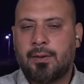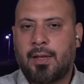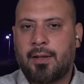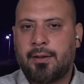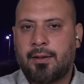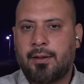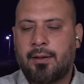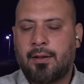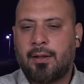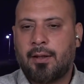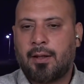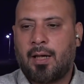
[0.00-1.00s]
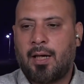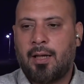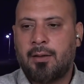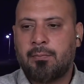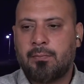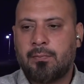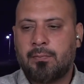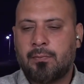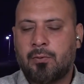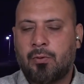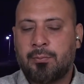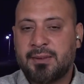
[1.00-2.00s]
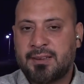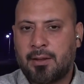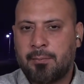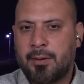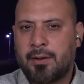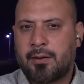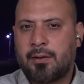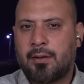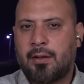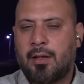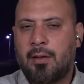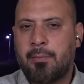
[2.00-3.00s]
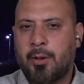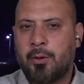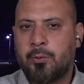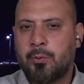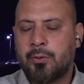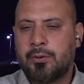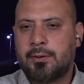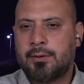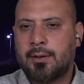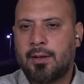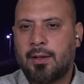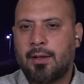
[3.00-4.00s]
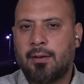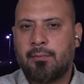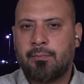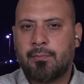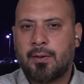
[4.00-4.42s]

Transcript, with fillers: يعني قائم ومستمر آه، بحدود آه،